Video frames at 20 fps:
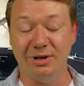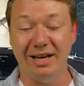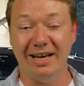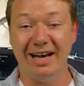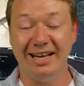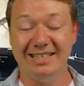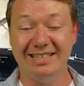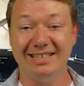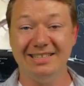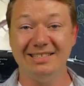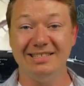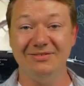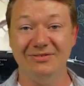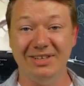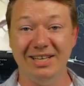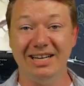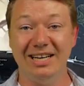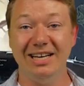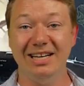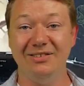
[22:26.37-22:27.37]
Er hat das
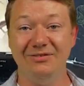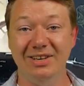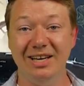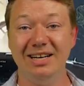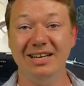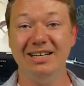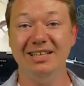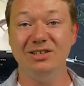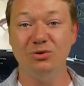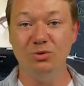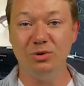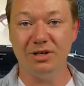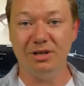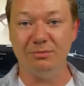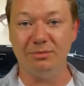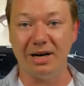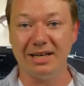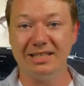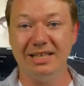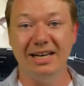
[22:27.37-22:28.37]
wirklich, wirklich gut
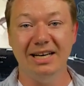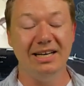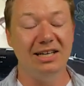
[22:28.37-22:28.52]
gemacht.